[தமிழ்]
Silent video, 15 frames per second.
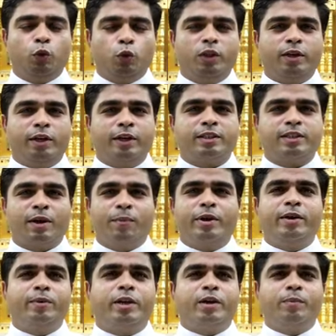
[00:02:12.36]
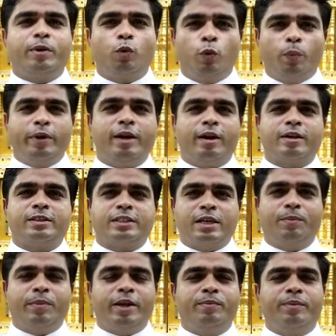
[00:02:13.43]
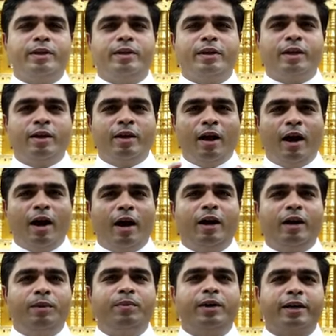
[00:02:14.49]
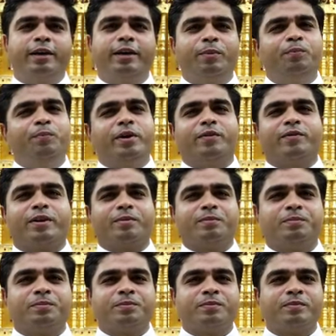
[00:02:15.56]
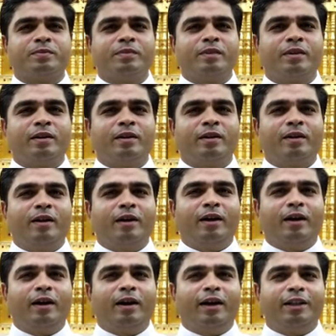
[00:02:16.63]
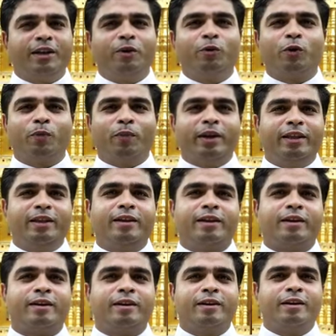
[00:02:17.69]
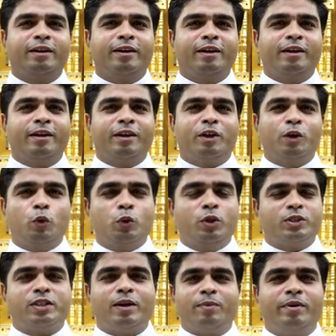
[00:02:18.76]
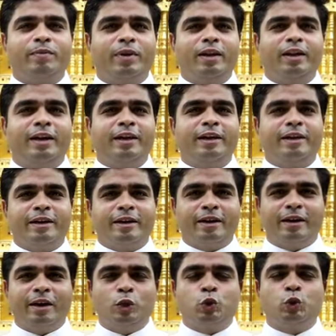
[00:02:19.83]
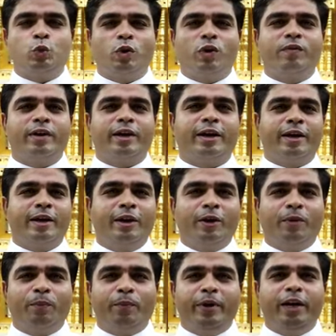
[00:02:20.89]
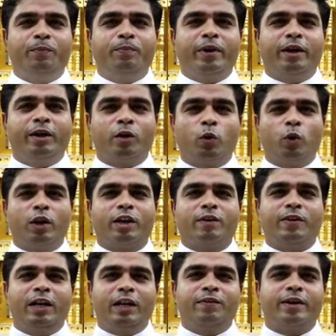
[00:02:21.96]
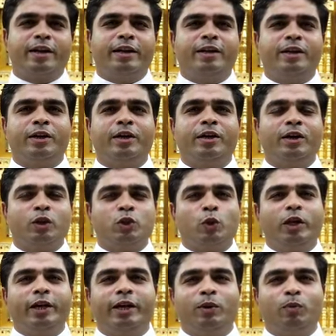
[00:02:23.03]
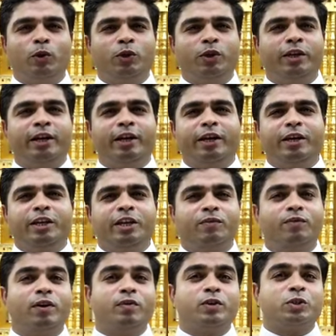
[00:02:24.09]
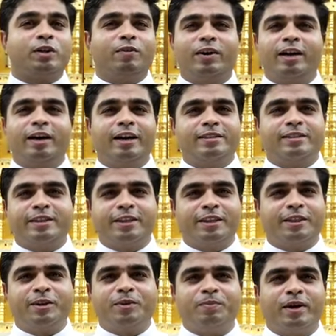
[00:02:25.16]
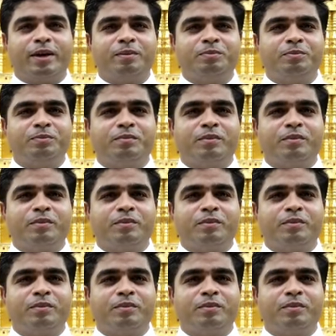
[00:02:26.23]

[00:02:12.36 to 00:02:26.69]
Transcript: யூத சமயம் மட்டுமே உண்மையான சமயம் என்று ஆழமாக நம்பியவர் அதே ஒரு மனிதர் யூத சமயம் அல்ல கிறிஸ்து ஒருவரை மீட்பை கொணர வல்லவர் என்று சொல்கின்ற போது எவ்வளவு சவால்களை சந்தித்திருப்பார்